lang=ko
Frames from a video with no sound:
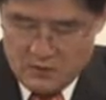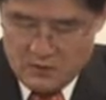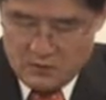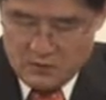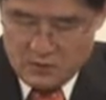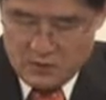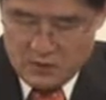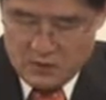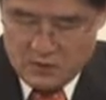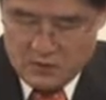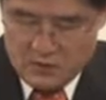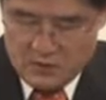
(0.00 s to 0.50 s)

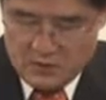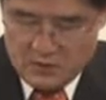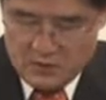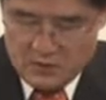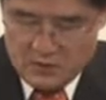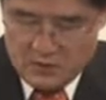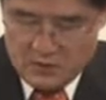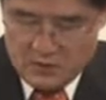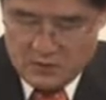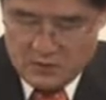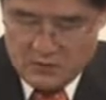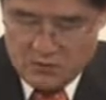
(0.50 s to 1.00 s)
우리가
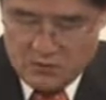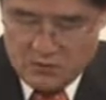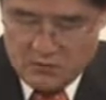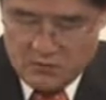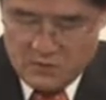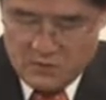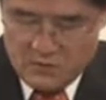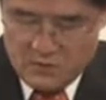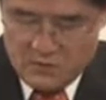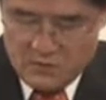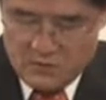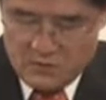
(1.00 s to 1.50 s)
정성껏
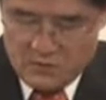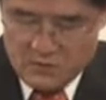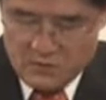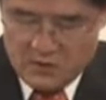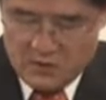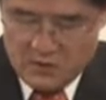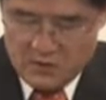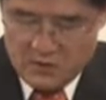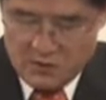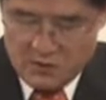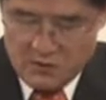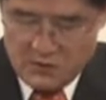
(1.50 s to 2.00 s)
준비한
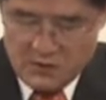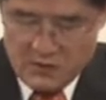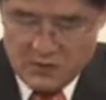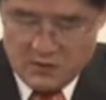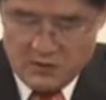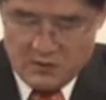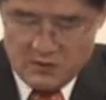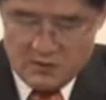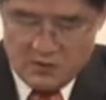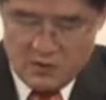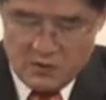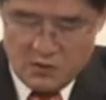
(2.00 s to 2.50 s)
식사와 또
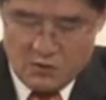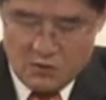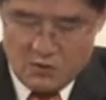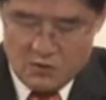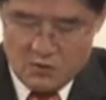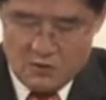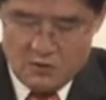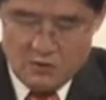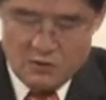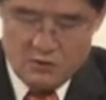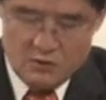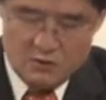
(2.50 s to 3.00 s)
아이들
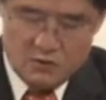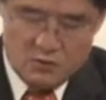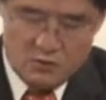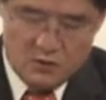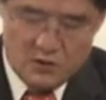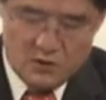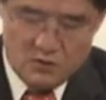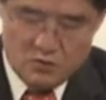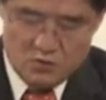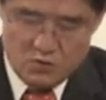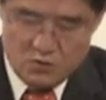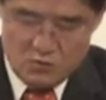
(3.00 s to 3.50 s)
재롱을
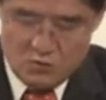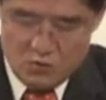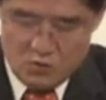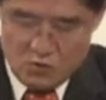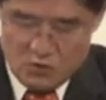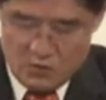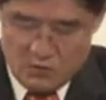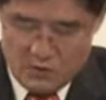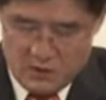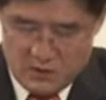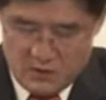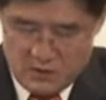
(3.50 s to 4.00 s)
통해서 좀
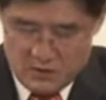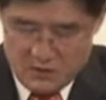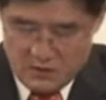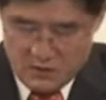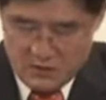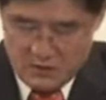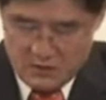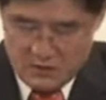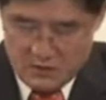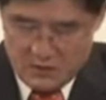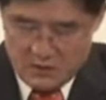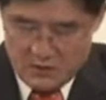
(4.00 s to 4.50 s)
위로받는
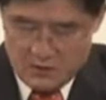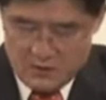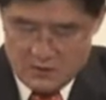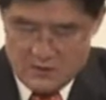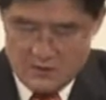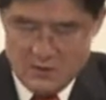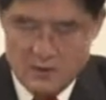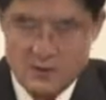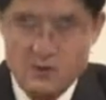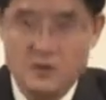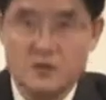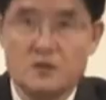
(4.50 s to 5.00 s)
시간
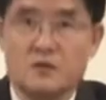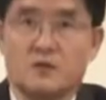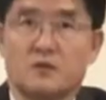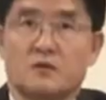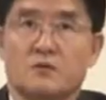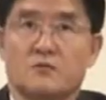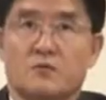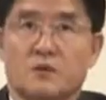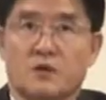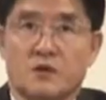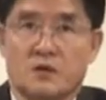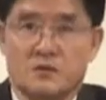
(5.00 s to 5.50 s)
되기를
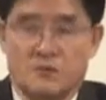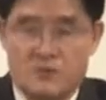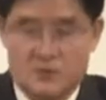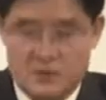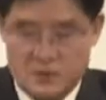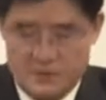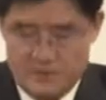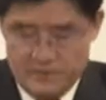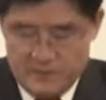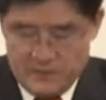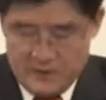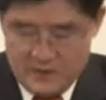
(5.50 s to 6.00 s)

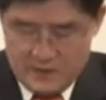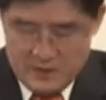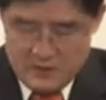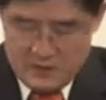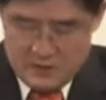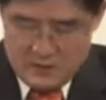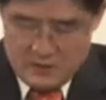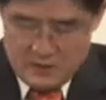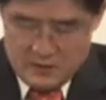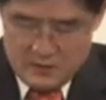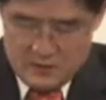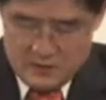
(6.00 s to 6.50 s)
바랍니다.
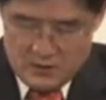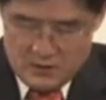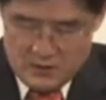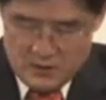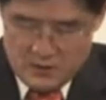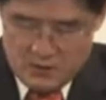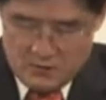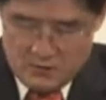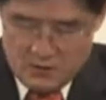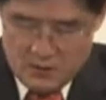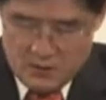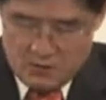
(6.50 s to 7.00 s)

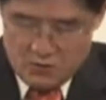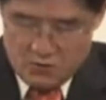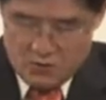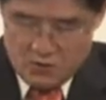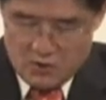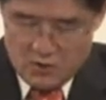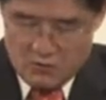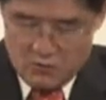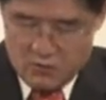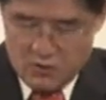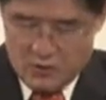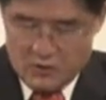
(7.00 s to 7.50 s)
제가 지금
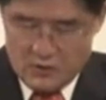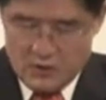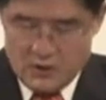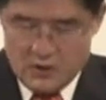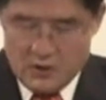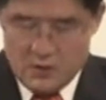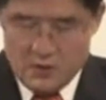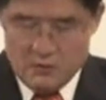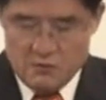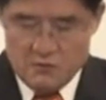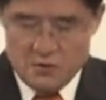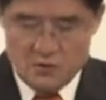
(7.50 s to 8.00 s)
한국일보에
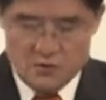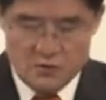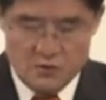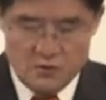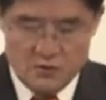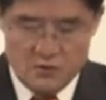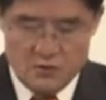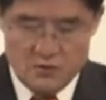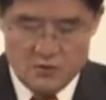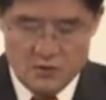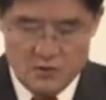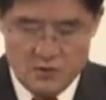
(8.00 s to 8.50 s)
칼럼을
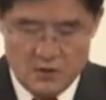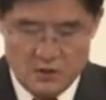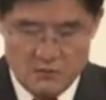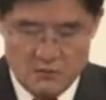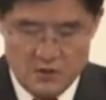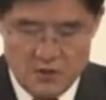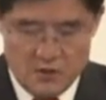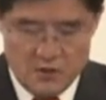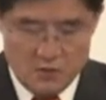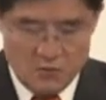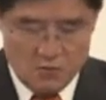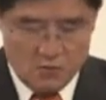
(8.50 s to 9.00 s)
쓰고 있는데
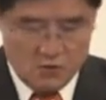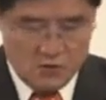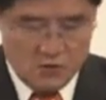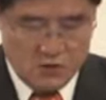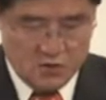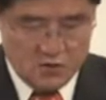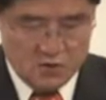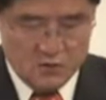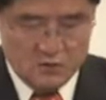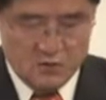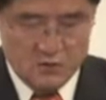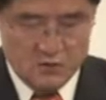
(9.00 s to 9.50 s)
많은
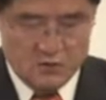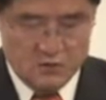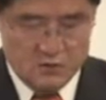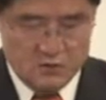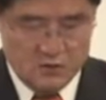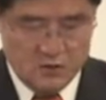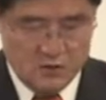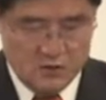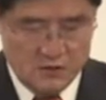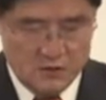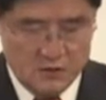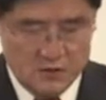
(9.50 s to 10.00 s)
분들이 좀
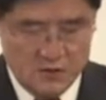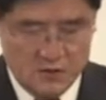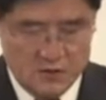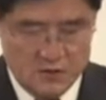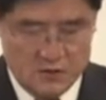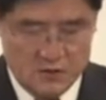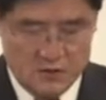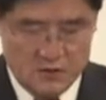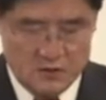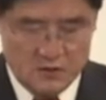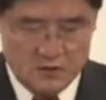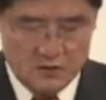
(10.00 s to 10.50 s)
연결이
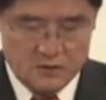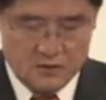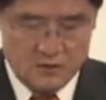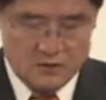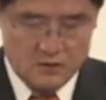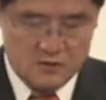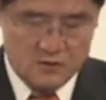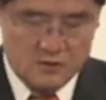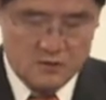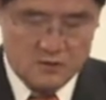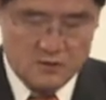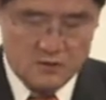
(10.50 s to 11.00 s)
안 된다
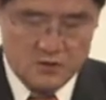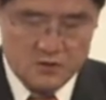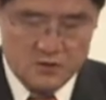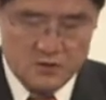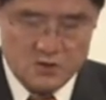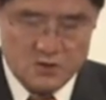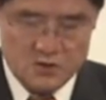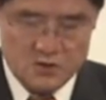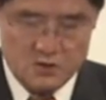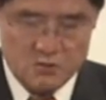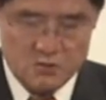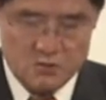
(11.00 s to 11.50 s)
그래서
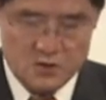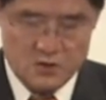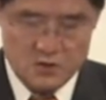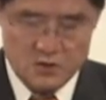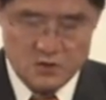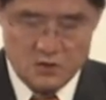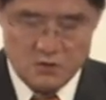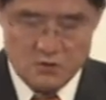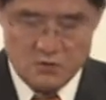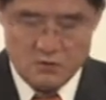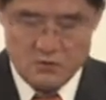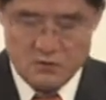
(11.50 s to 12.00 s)

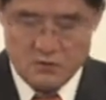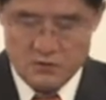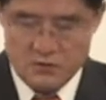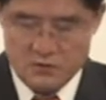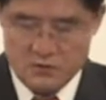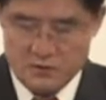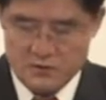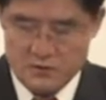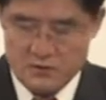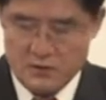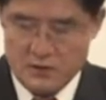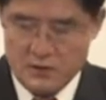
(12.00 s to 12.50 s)
기자분하고
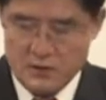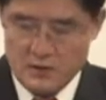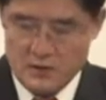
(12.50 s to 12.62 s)
의논해서